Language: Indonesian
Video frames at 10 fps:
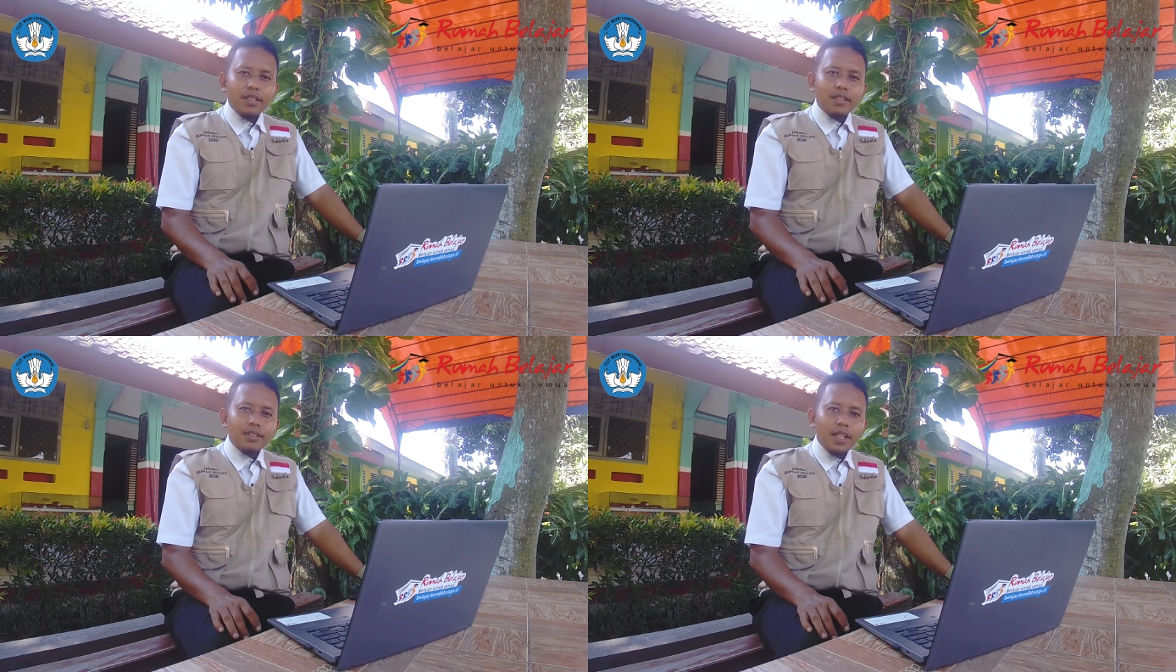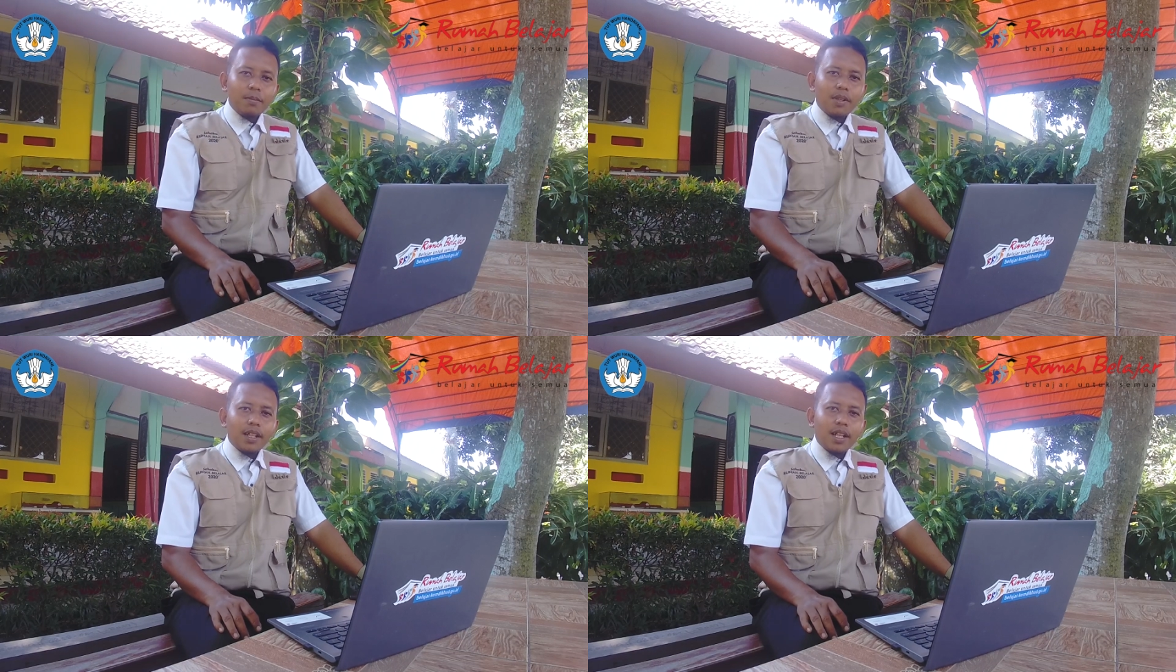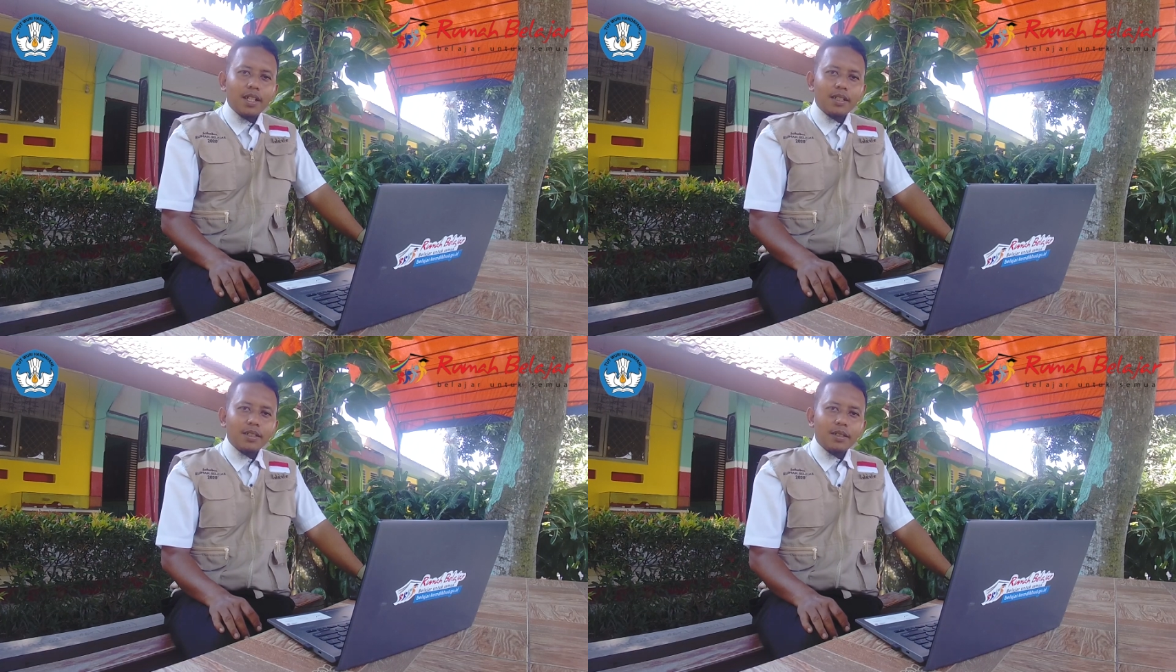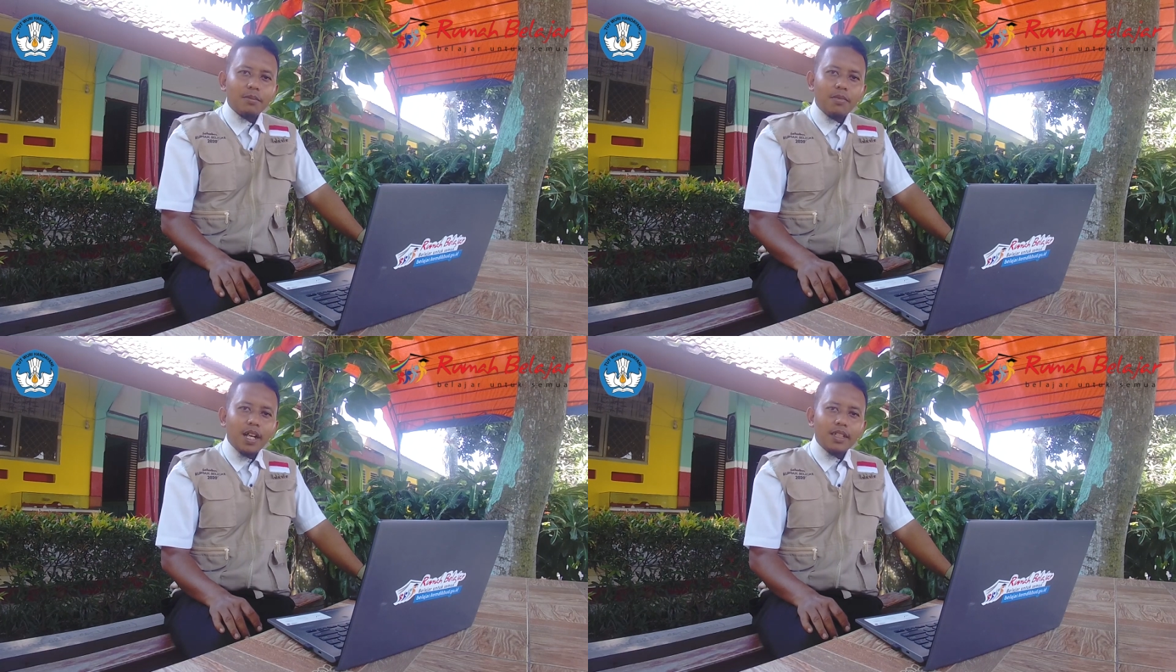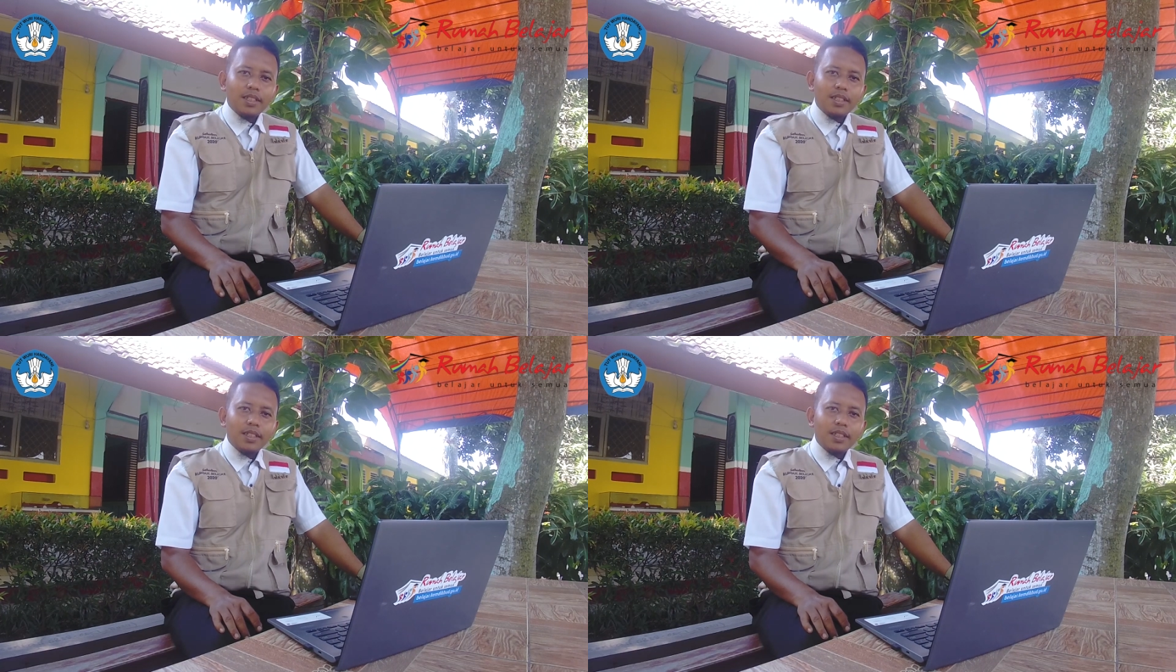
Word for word: saya pernah mengajar